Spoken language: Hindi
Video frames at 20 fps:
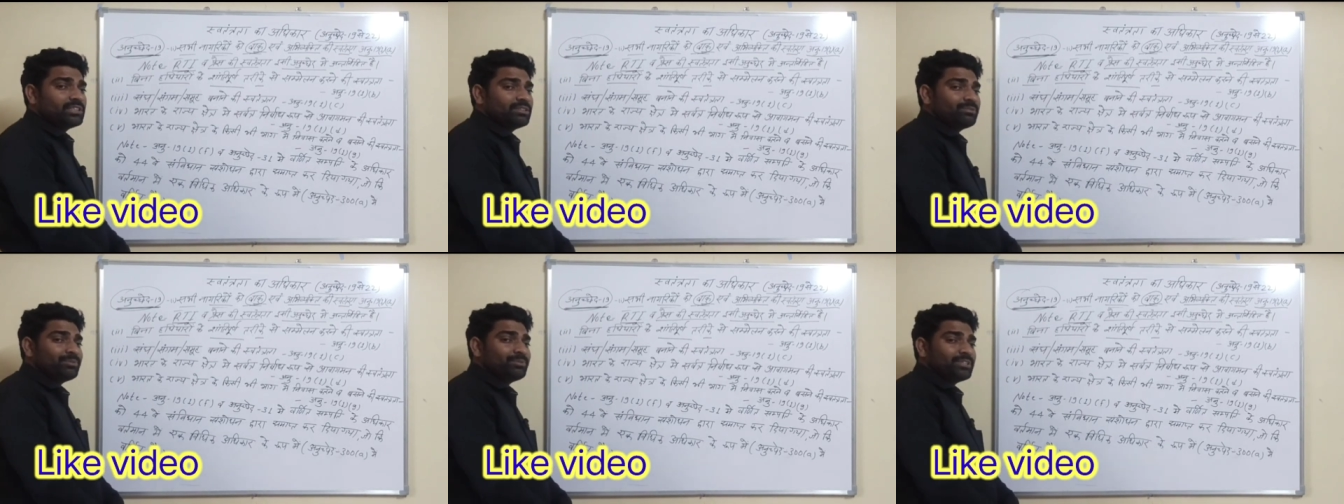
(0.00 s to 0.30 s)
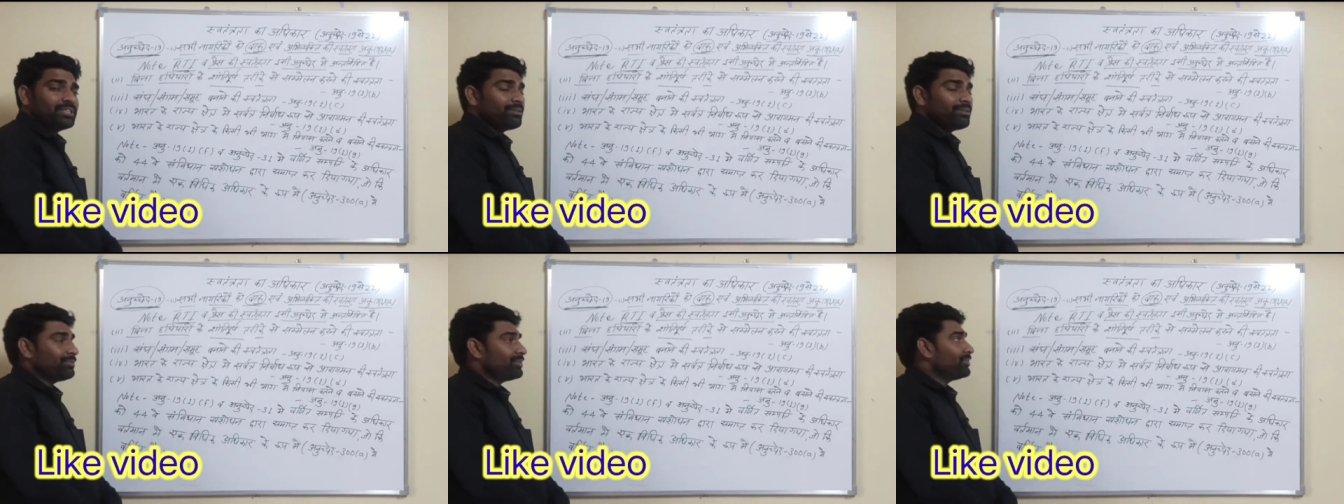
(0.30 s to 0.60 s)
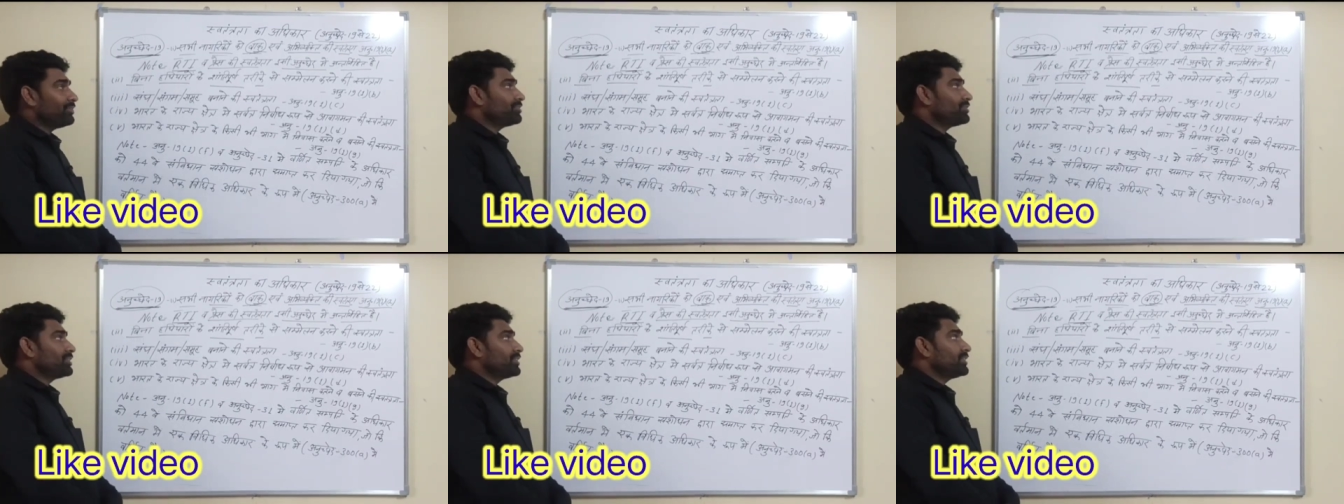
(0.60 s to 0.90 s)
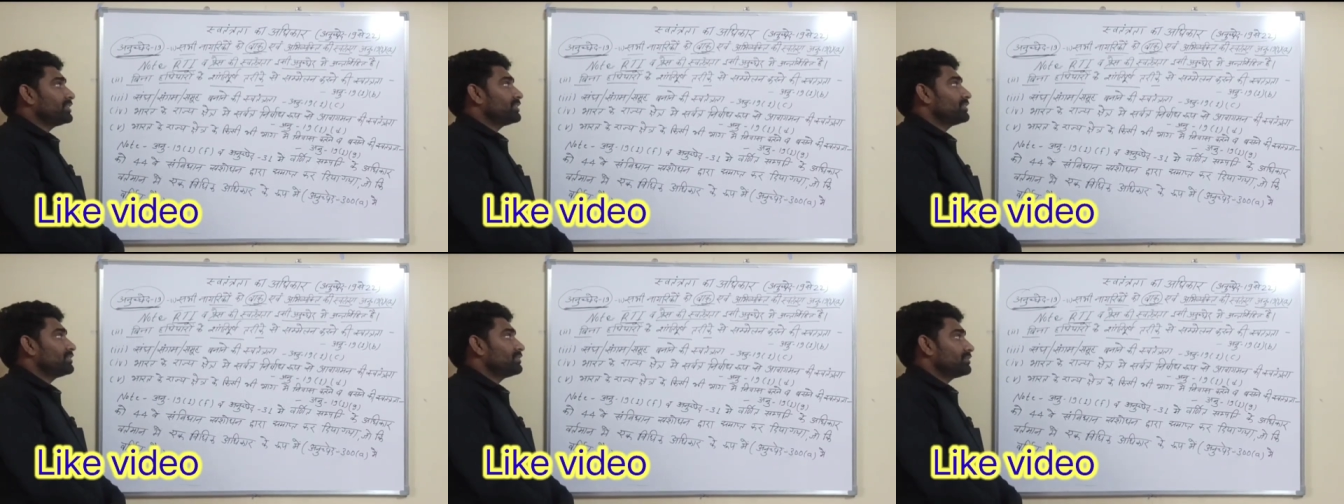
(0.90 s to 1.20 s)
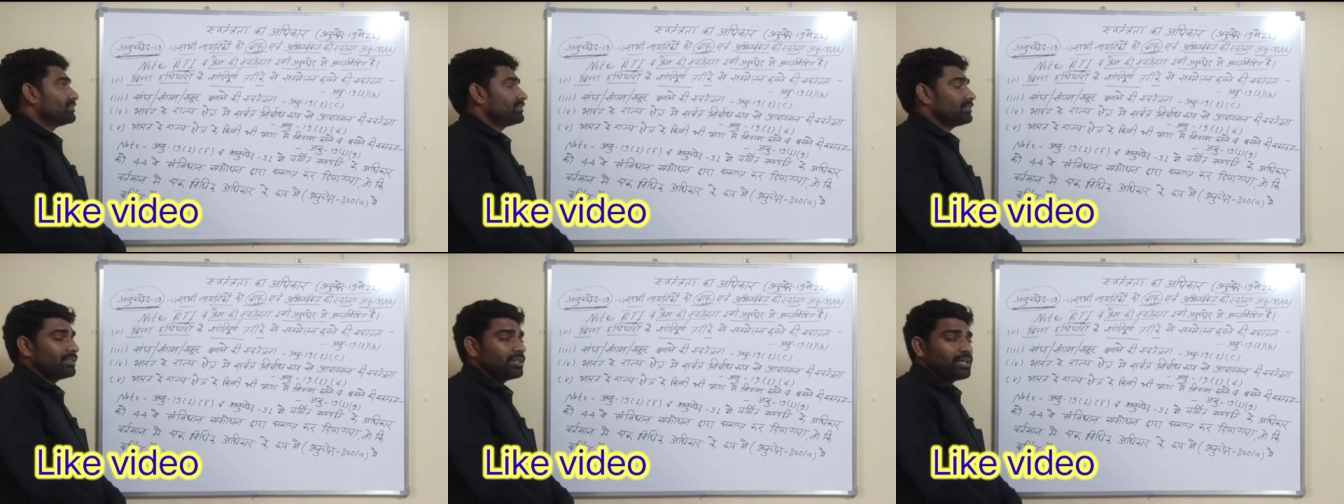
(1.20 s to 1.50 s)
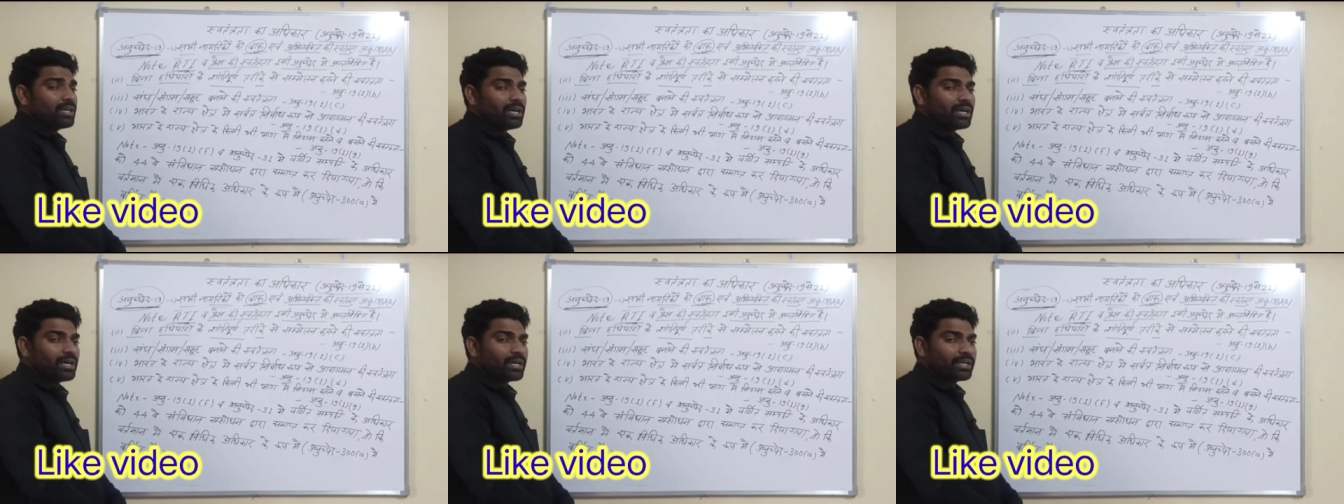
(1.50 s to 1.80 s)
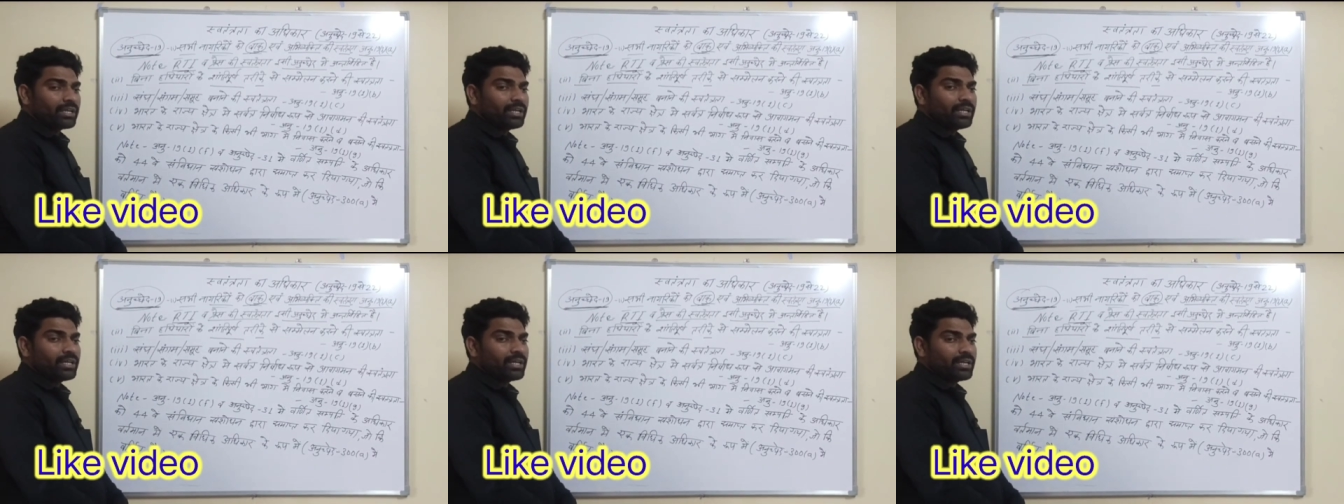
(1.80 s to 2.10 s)
जस्ट पिछले वीडियो से
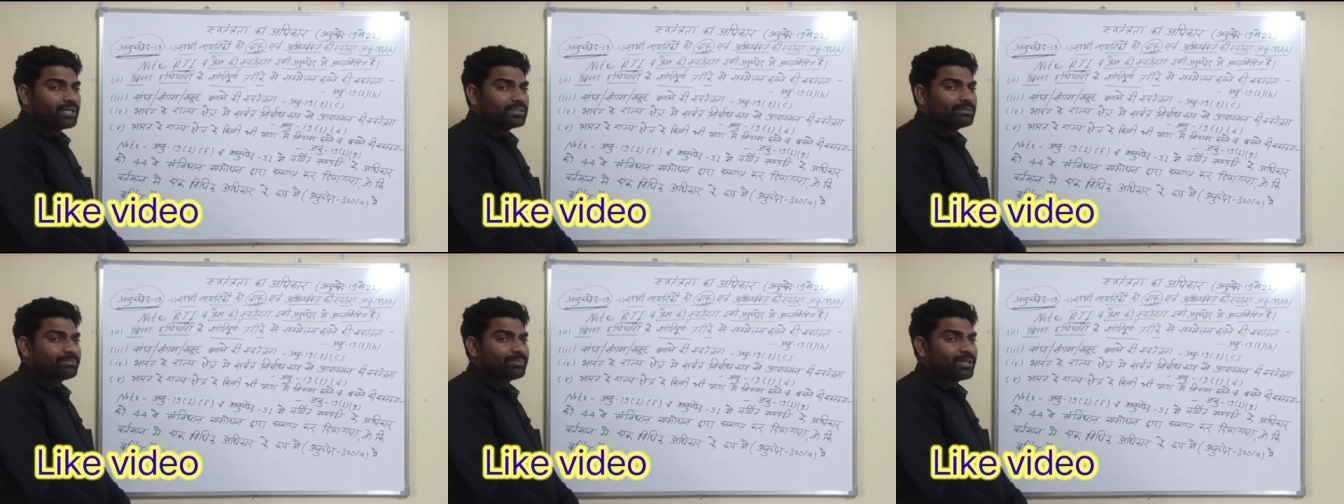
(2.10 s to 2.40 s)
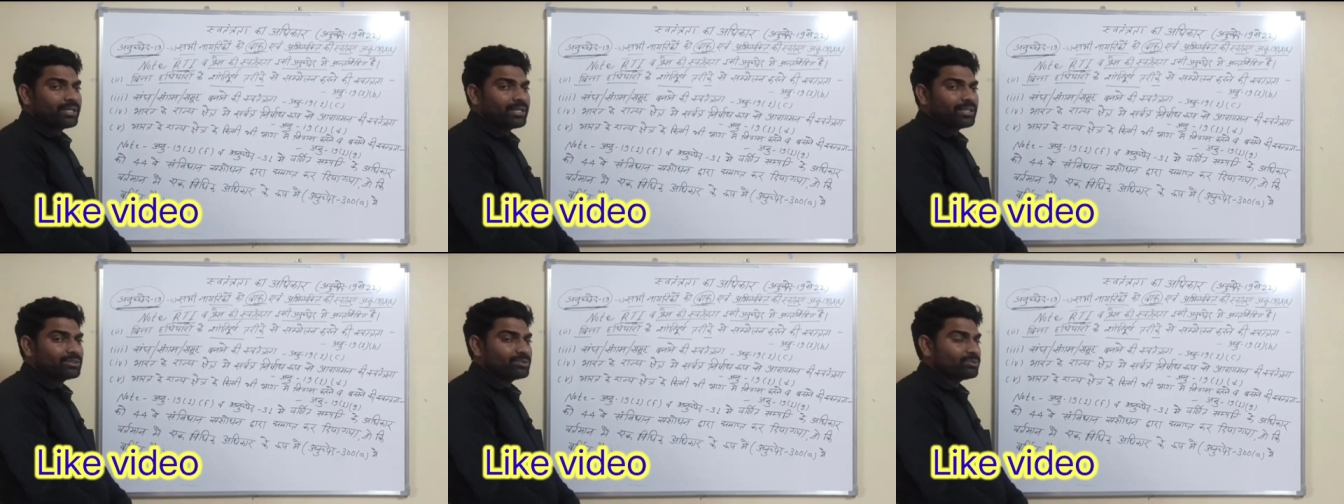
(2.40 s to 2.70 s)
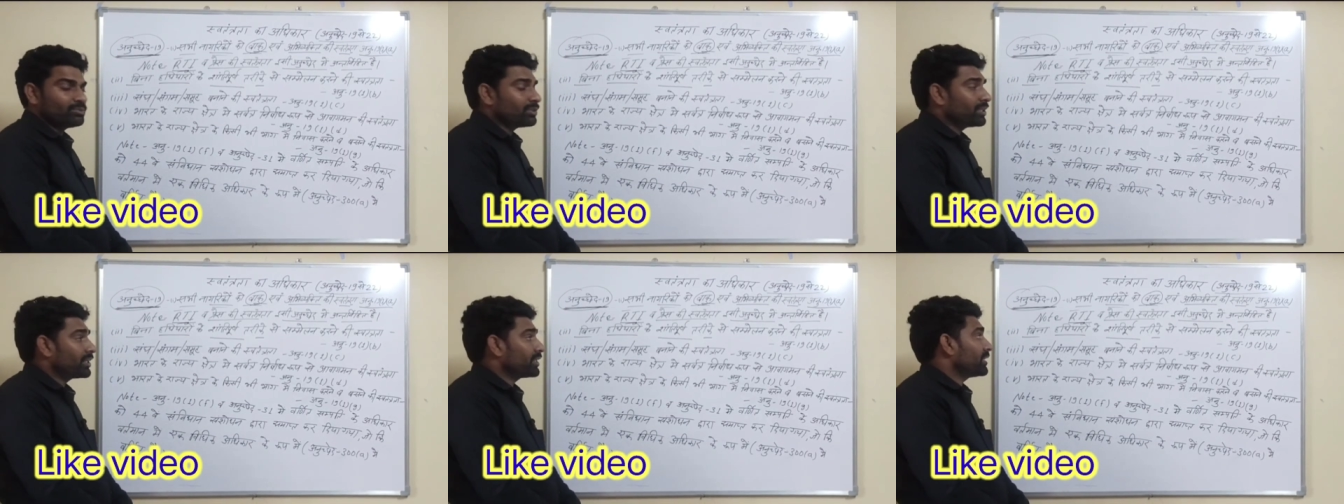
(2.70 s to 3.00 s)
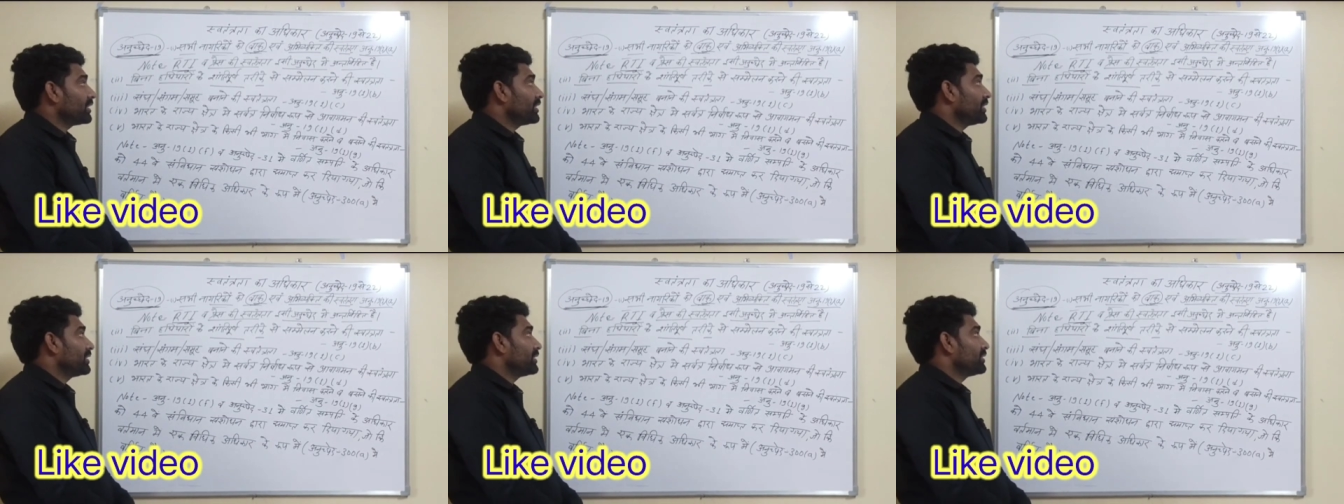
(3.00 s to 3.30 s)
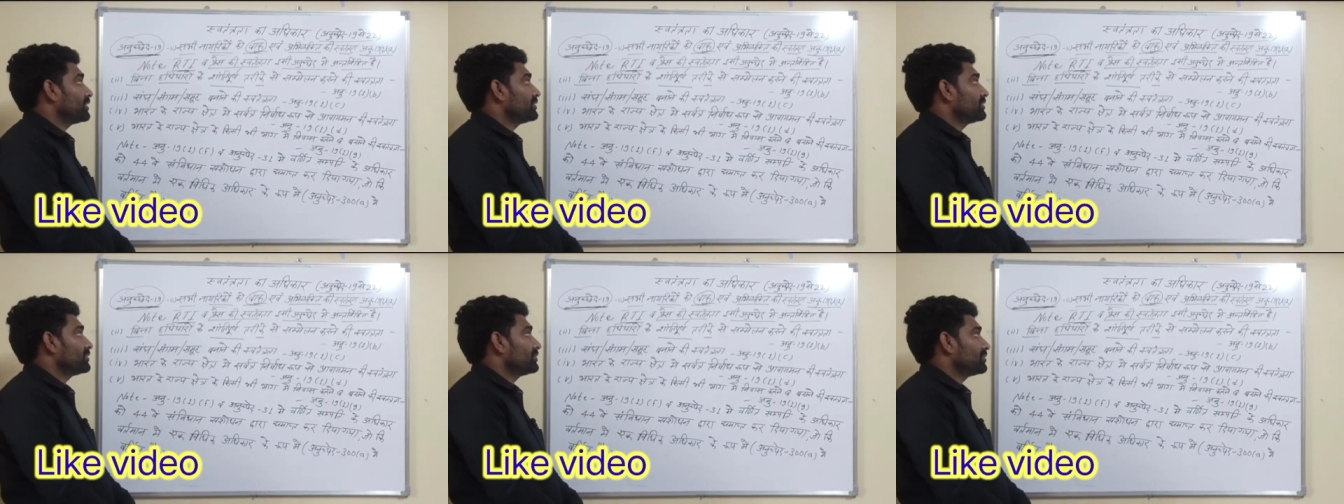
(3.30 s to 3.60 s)
आगे आज पढ़ना शुरू करते हैं